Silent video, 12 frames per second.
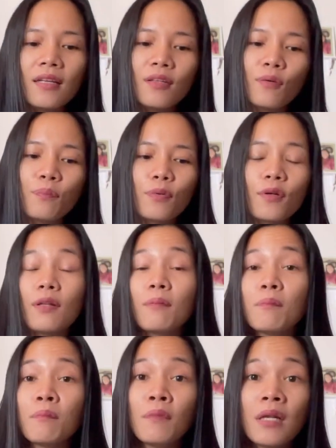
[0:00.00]
yung put,
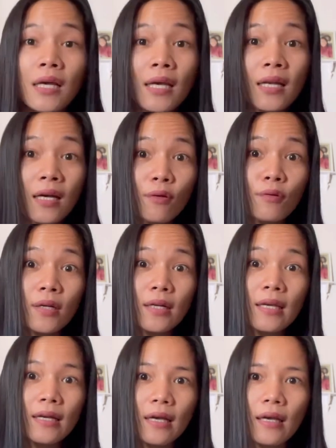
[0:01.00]
lagay lang ako ng
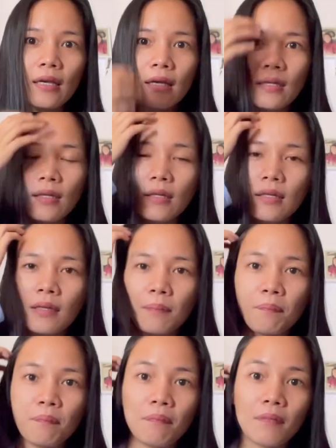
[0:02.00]
lagay ng,
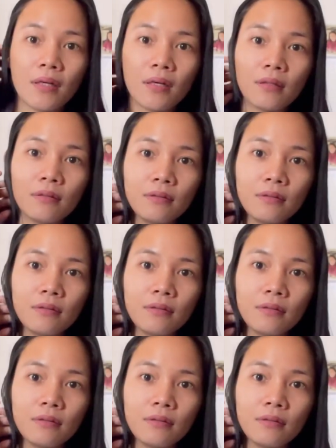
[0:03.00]
ng,